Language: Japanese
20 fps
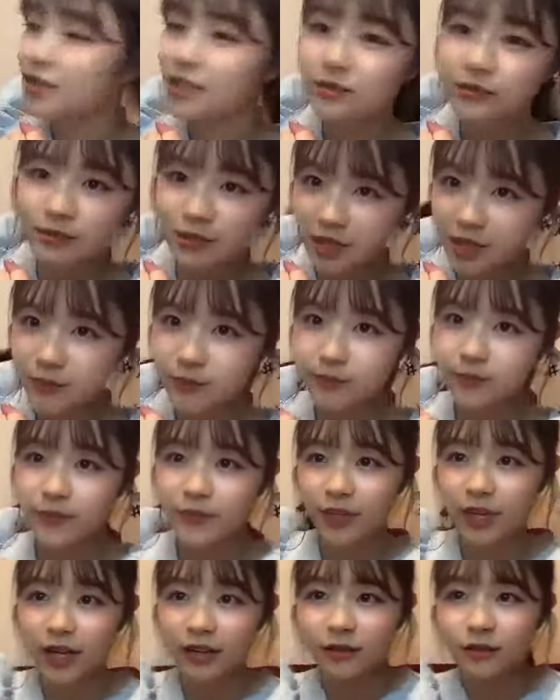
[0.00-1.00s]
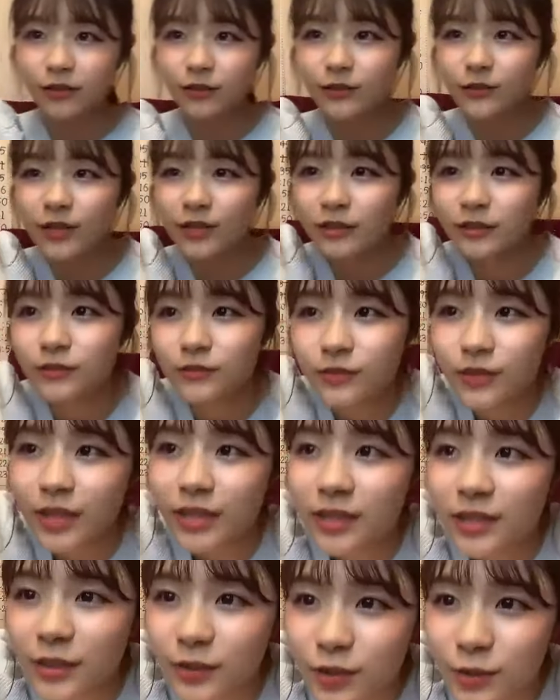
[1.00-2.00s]
なのでカウント枠となっ
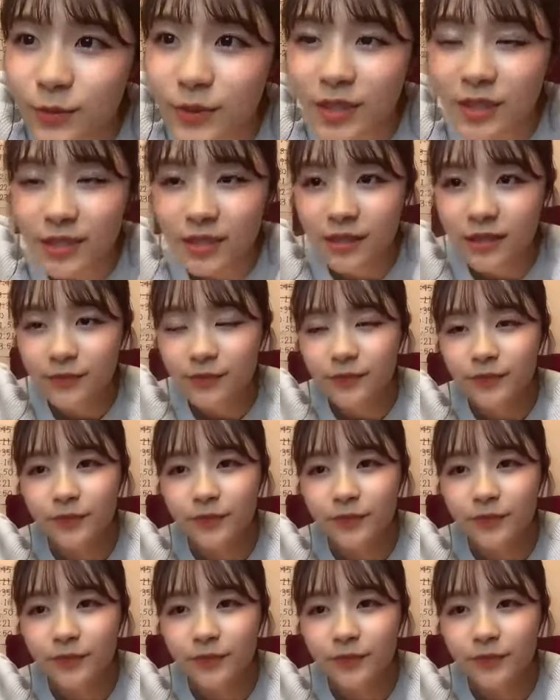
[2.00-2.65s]
ております